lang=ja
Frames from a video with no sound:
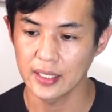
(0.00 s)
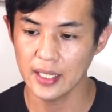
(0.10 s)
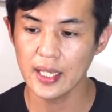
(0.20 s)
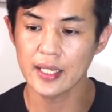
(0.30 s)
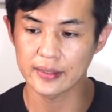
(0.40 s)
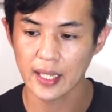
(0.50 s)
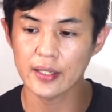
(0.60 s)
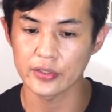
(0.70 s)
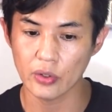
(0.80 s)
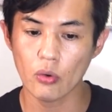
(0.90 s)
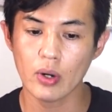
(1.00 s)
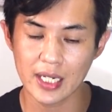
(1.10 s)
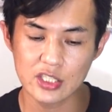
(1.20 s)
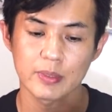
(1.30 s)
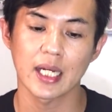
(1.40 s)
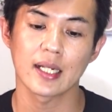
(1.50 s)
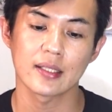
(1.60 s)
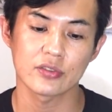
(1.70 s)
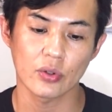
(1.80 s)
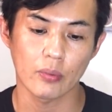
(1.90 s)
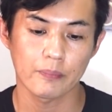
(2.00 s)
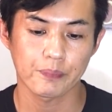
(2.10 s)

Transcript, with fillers: 0.48みたいなんですよ。